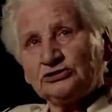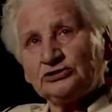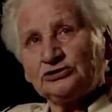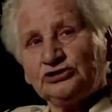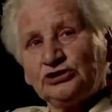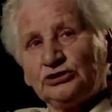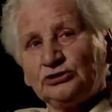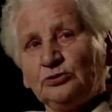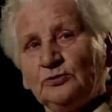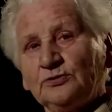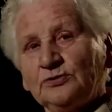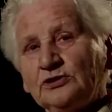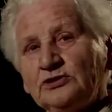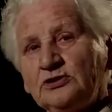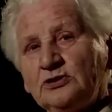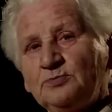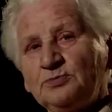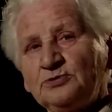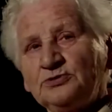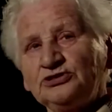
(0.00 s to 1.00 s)
z Żydów.
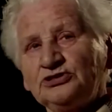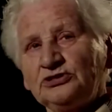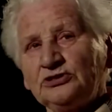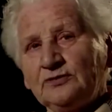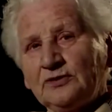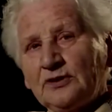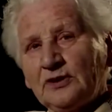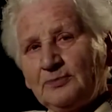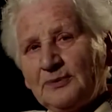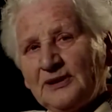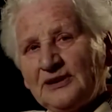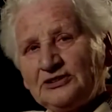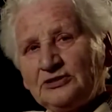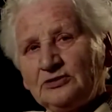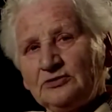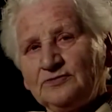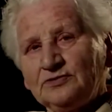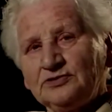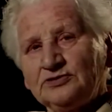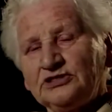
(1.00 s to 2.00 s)
Oni później, wie Pan,
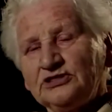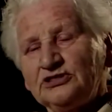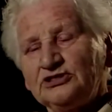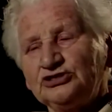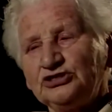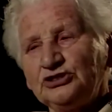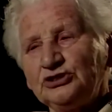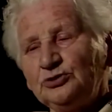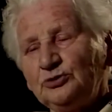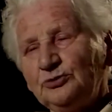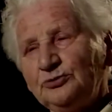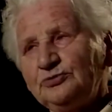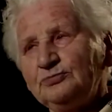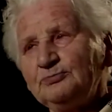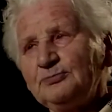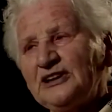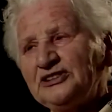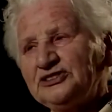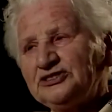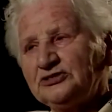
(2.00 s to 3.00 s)
tych Żydów
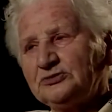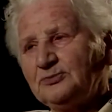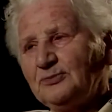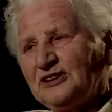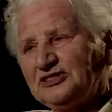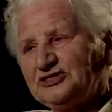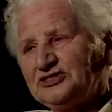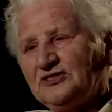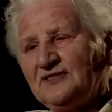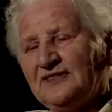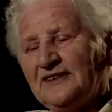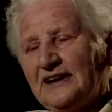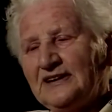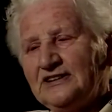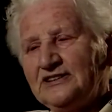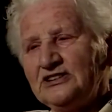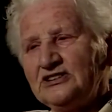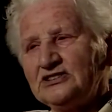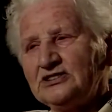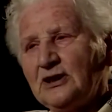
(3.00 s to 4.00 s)
mas,
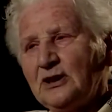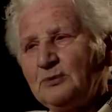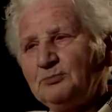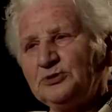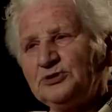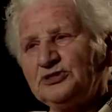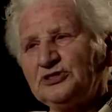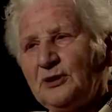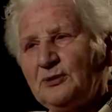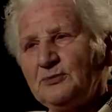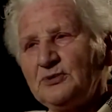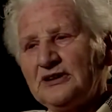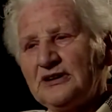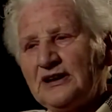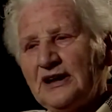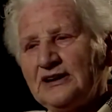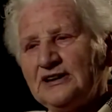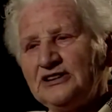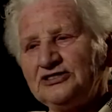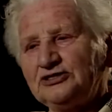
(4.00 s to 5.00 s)
zmasowali ich tam,
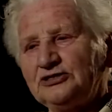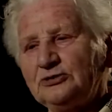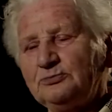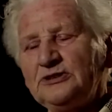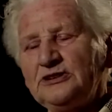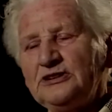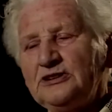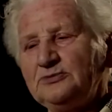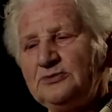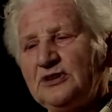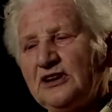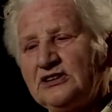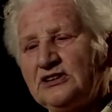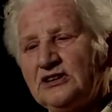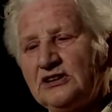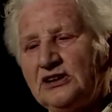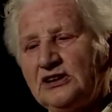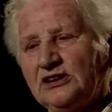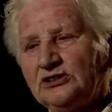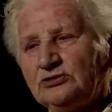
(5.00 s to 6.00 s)
pozamykali, zrobili im
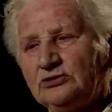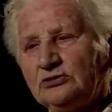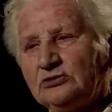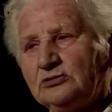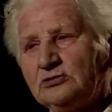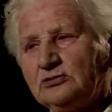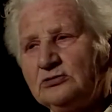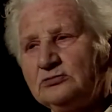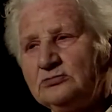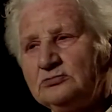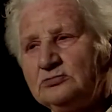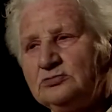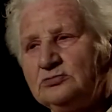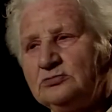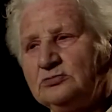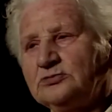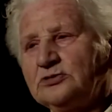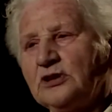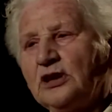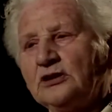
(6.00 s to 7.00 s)
takie geto. No,
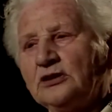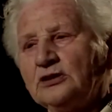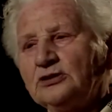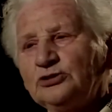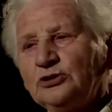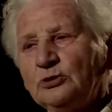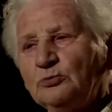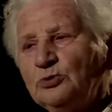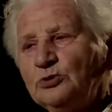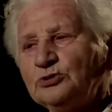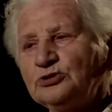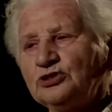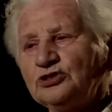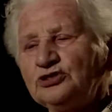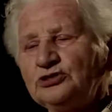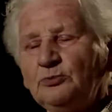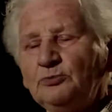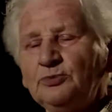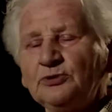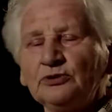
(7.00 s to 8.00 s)
kto mógł, kto
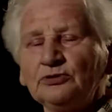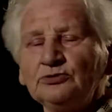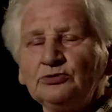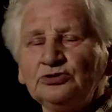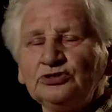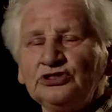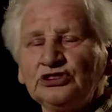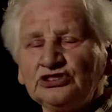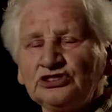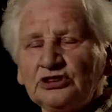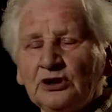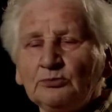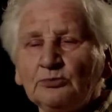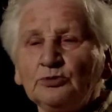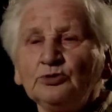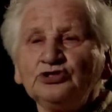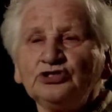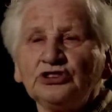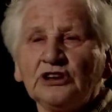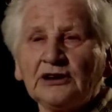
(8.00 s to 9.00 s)
się bronił, gdzieś tam
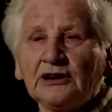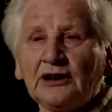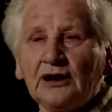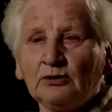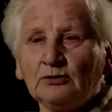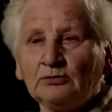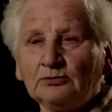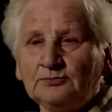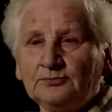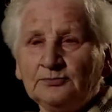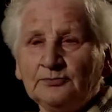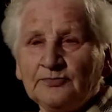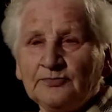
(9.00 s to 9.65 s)
uciekał.